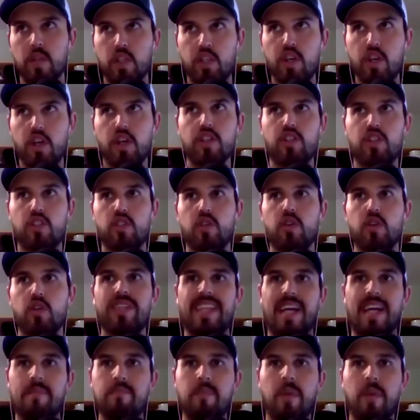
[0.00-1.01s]
que sur
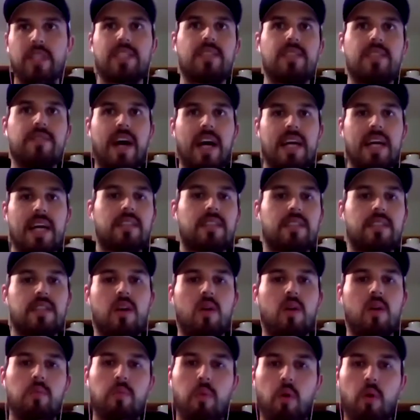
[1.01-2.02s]
ta
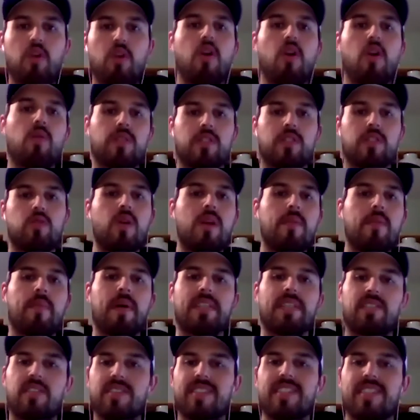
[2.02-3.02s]
motivation pour continuer
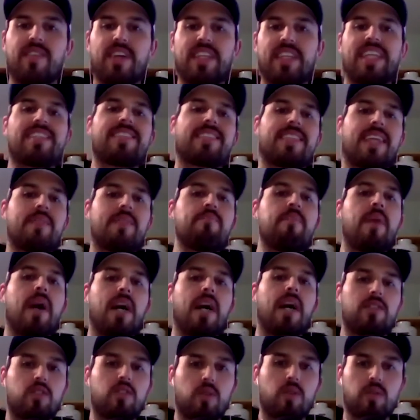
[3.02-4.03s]
parce que ça va être
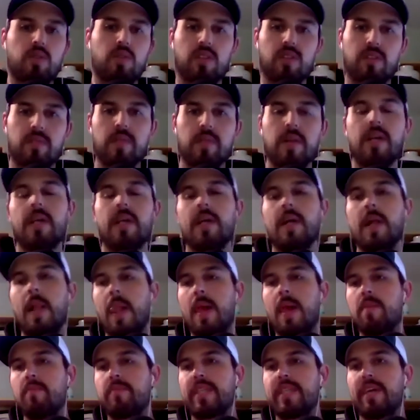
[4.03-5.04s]
extrêmement dur.
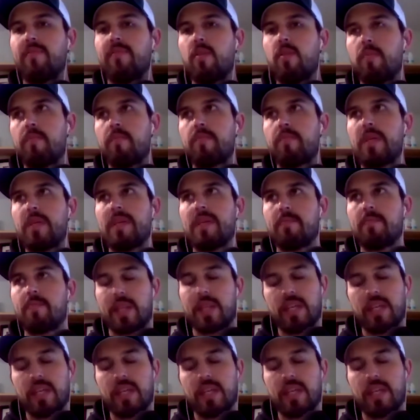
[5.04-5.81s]
Ça veut, puis